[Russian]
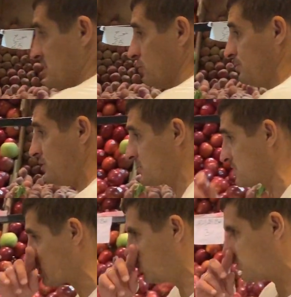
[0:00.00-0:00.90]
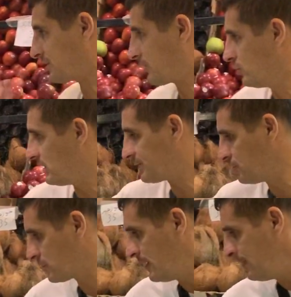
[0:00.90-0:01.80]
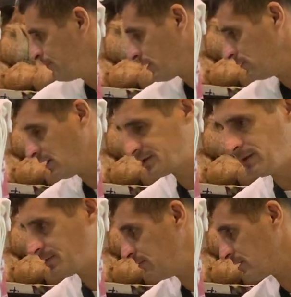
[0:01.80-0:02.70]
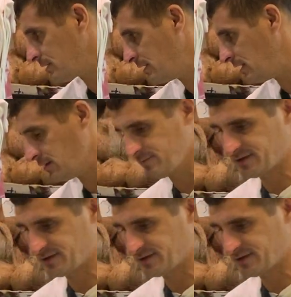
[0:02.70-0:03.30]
здесь, клубничка стоит вот такой лоток. В лотке примерно я